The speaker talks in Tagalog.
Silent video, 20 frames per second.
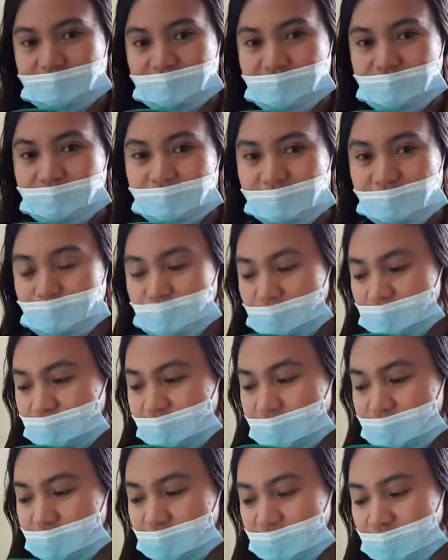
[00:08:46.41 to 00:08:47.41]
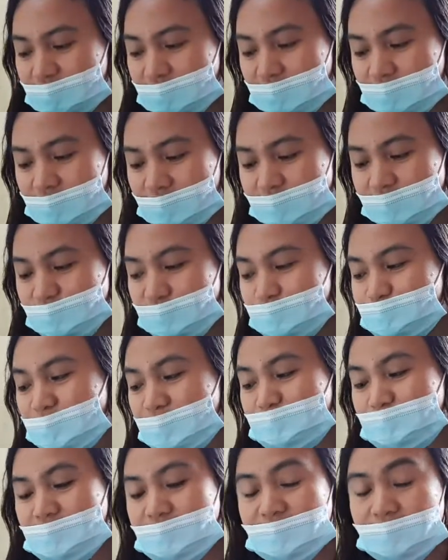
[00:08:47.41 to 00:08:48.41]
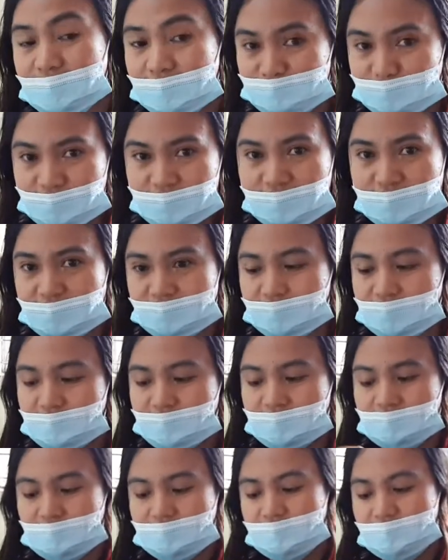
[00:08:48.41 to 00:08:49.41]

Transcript: dito sa Baguio City National High School pag binalik ko natin.